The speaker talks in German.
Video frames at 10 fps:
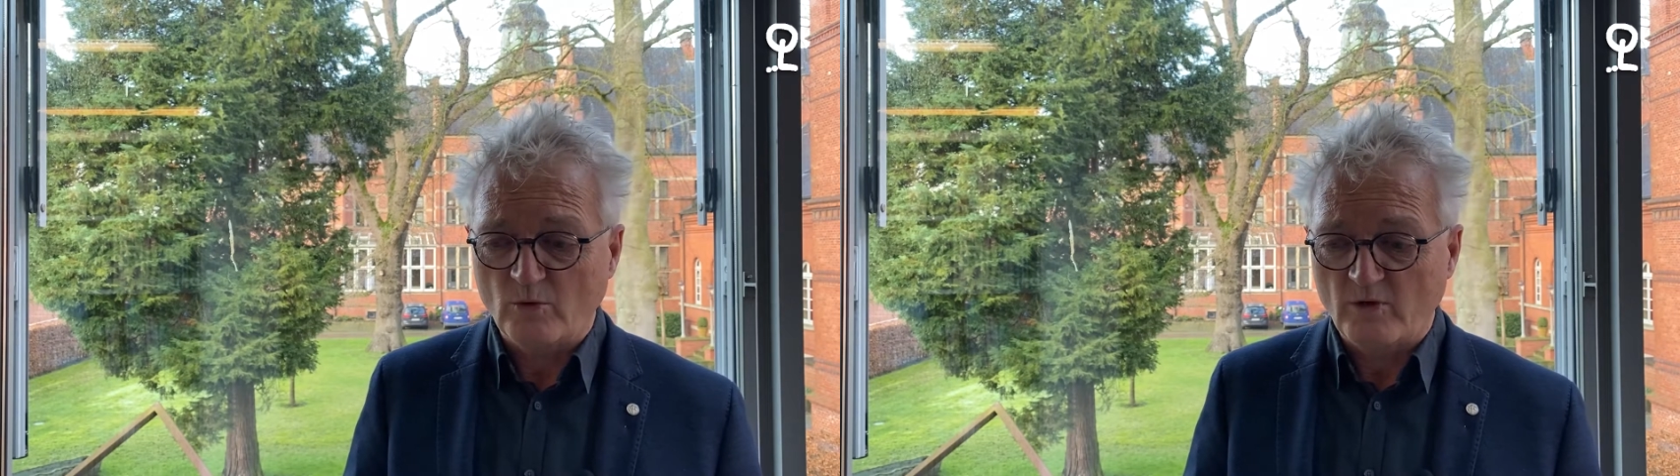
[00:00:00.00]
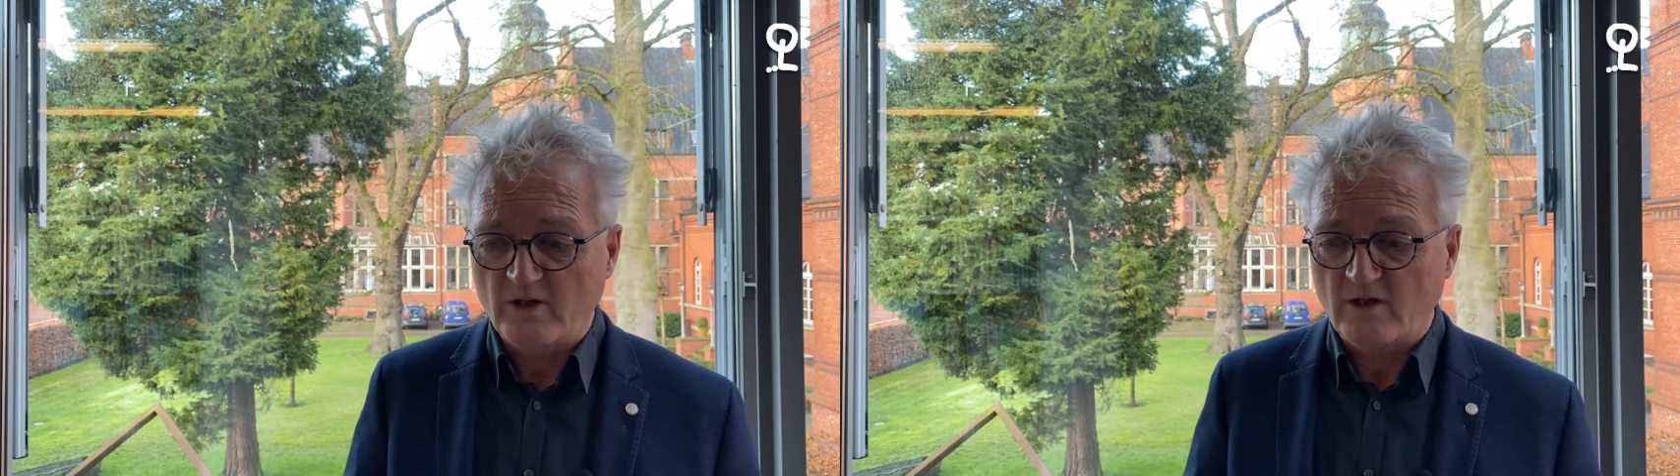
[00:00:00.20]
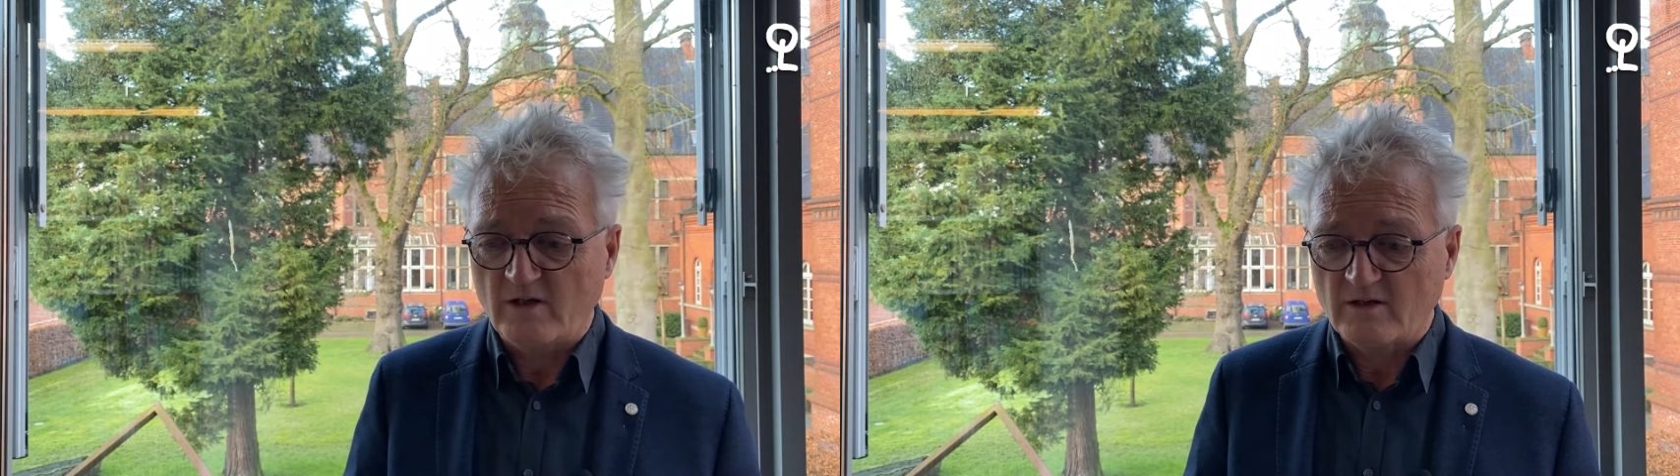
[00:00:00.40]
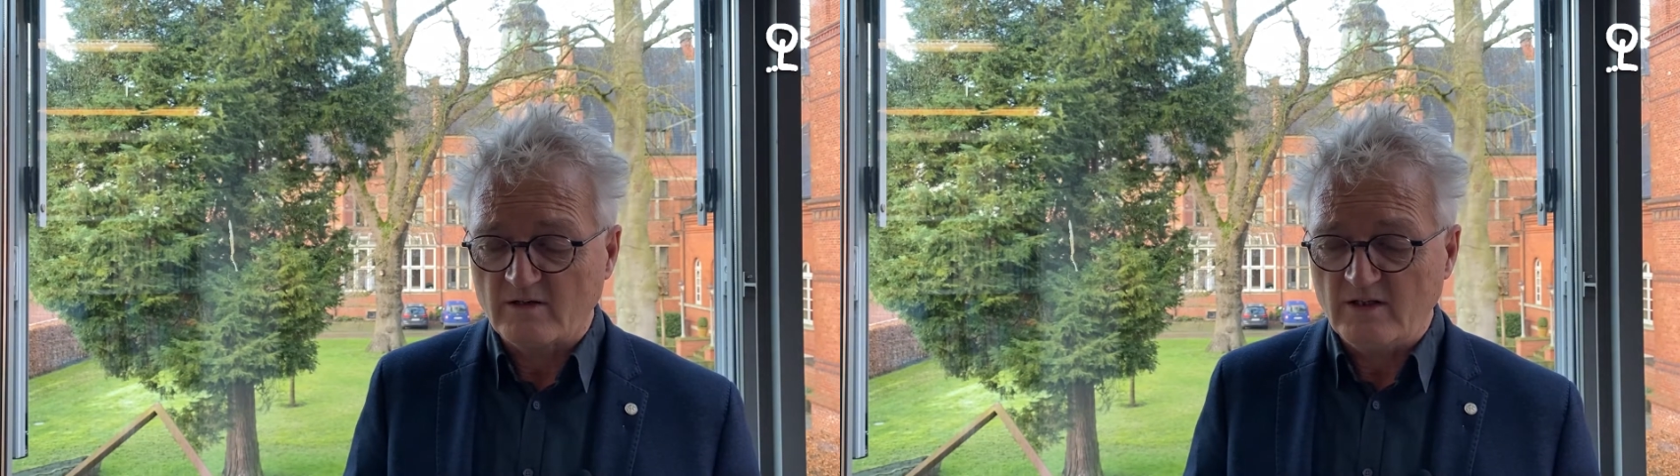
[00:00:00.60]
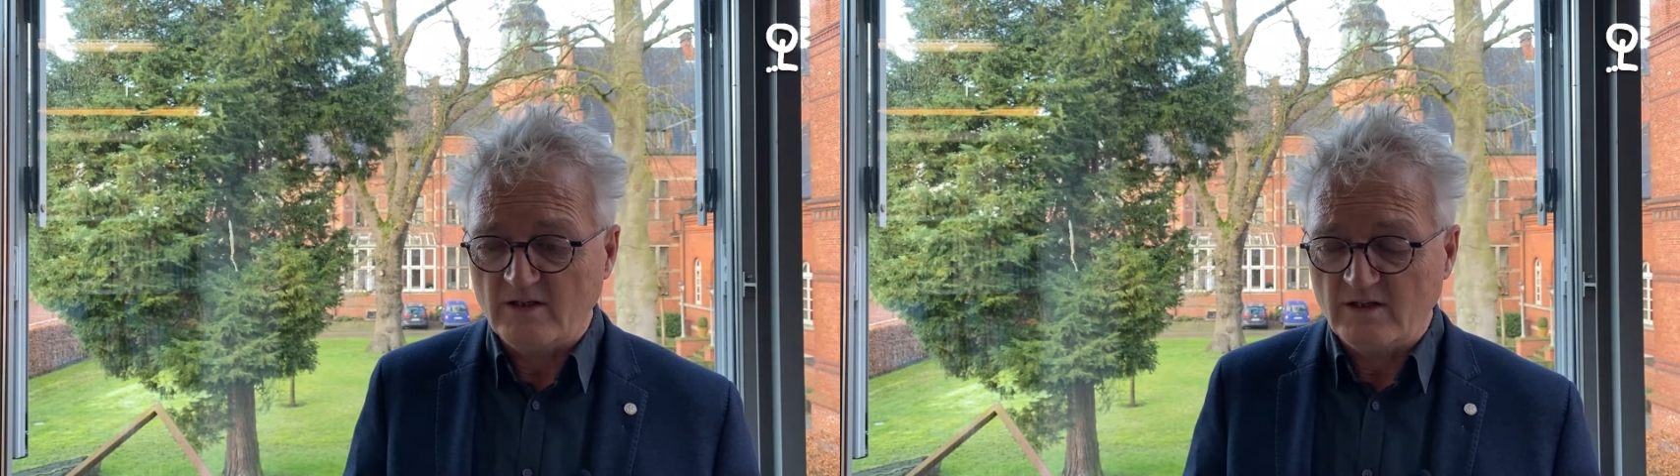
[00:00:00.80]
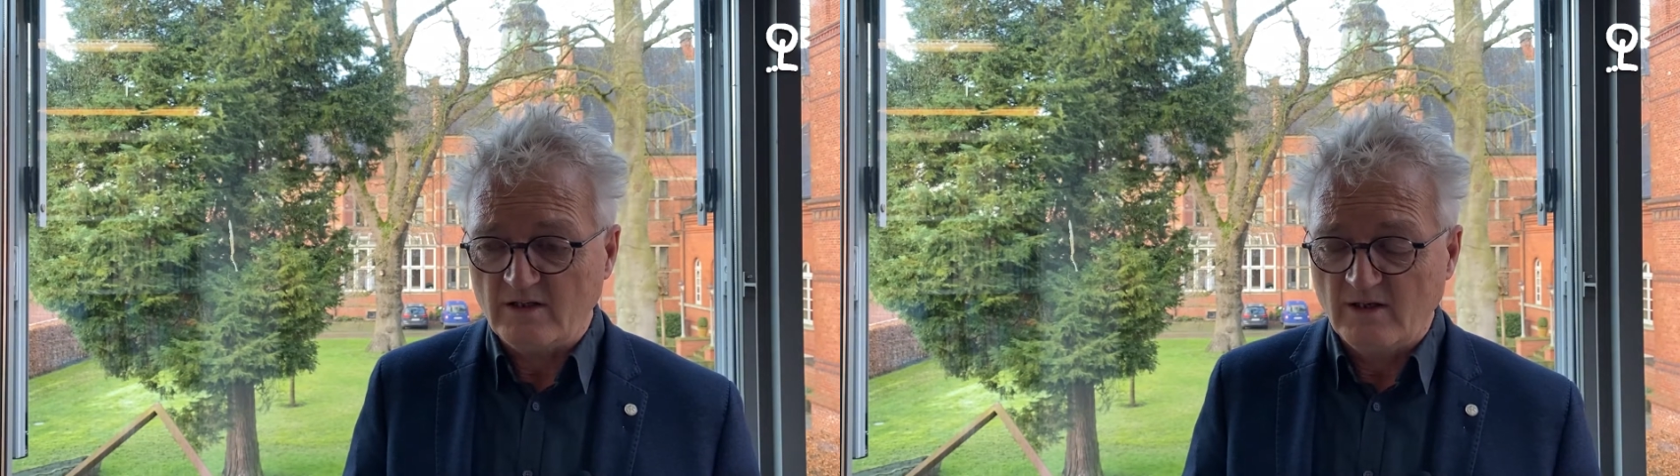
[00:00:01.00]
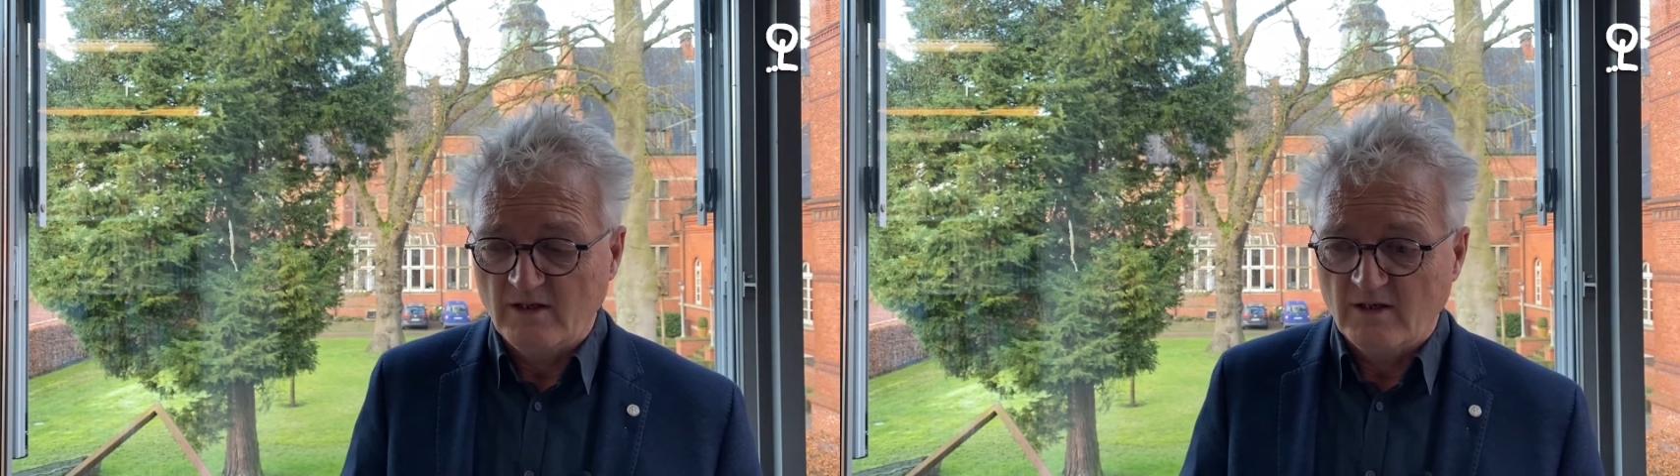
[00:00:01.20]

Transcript: durch die